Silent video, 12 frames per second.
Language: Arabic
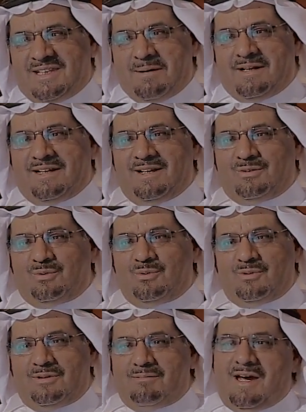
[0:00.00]
تمنيت
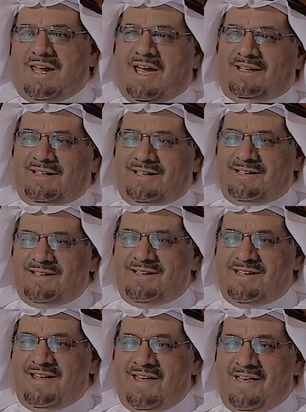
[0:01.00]
أنه ما كان
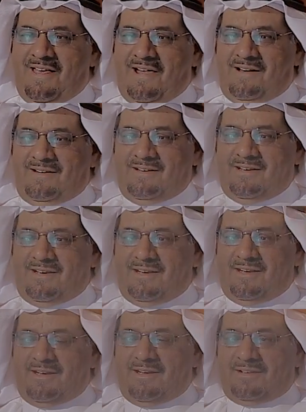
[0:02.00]

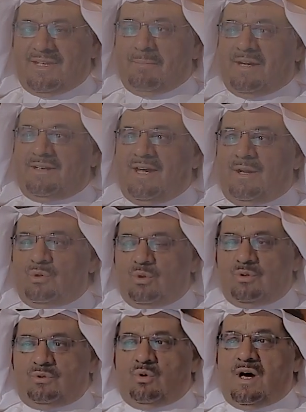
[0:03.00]
آه، طبعا نحن
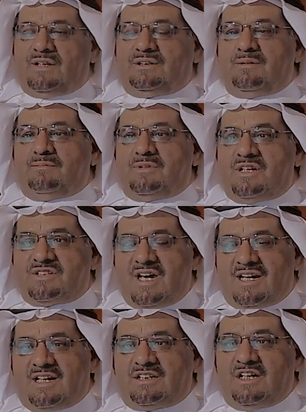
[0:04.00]
نقدم
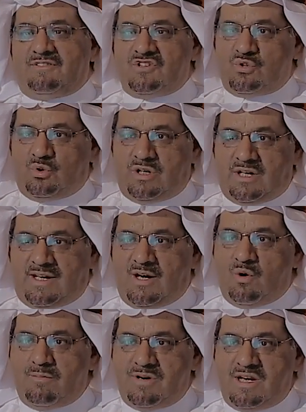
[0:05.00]
رسالة تلفزيونية
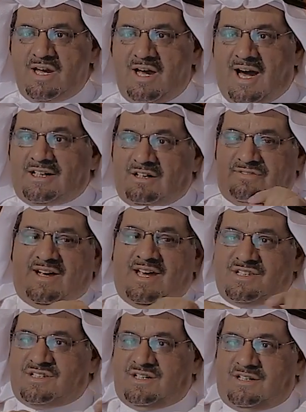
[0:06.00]
يومية عن
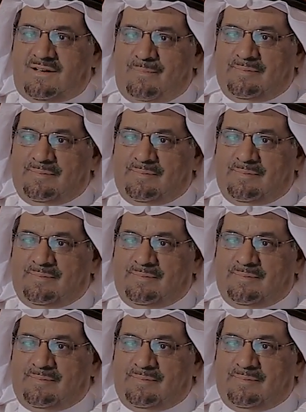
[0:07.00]
الفائزين